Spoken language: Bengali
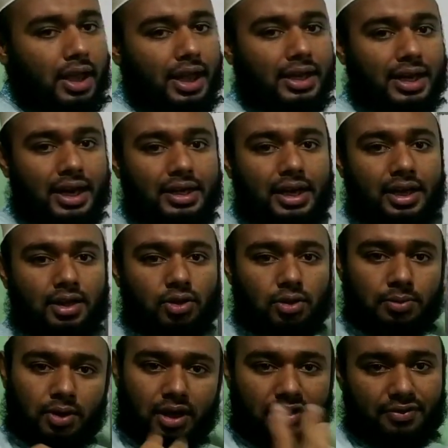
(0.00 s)
এটা একটা কিন্তু
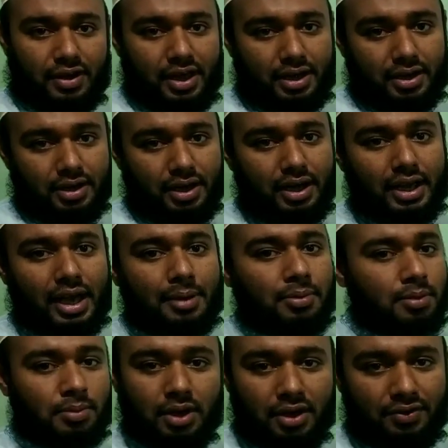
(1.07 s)
মডিফায়ার এটা
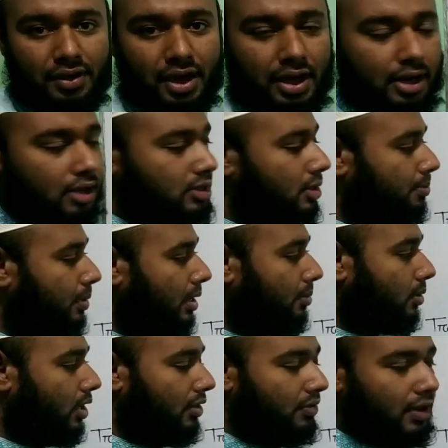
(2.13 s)
কেমন মডিফায়ার এটা হচ্ছে প্রি
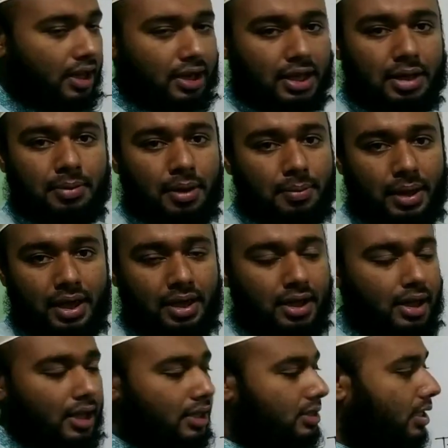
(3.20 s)
মডিফায়ার কিভাবে
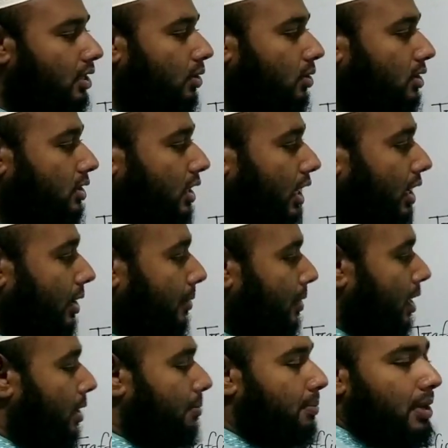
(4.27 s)
সেটা হচ্ছে
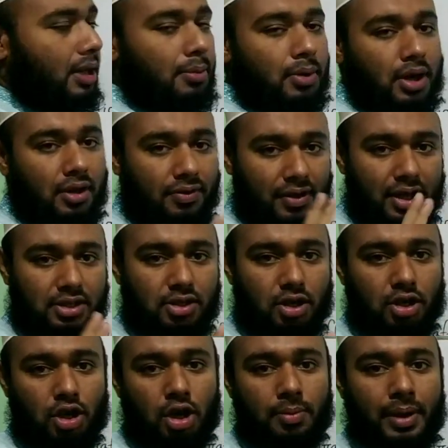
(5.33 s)
প্রি মডিফায়ার
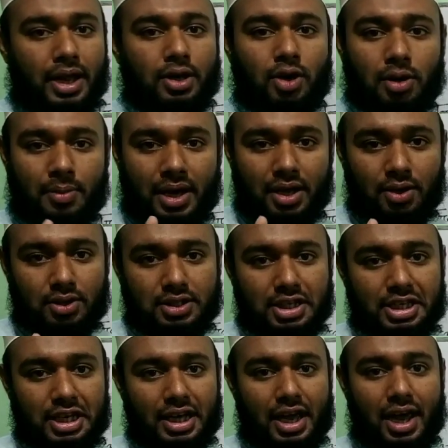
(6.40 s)
যখন হবে নরমালি হচ্ছে
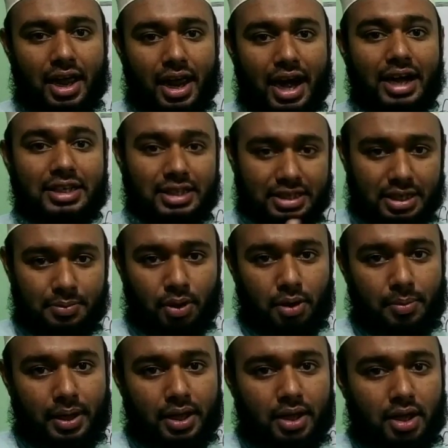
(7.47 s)
সেটা অ্যাডজেক্টিভ
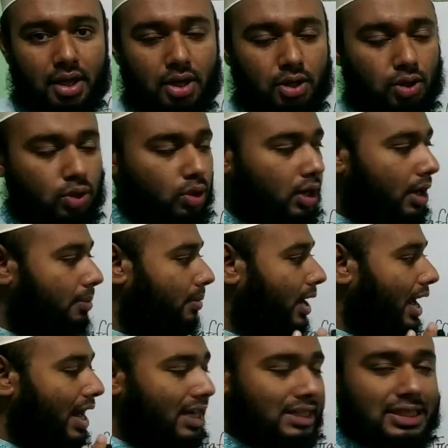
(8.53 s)
হবে তো আমরা
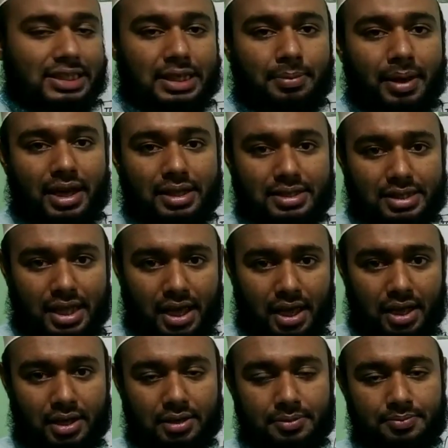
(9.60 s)
অ্যাডজেক্টিভের স্থান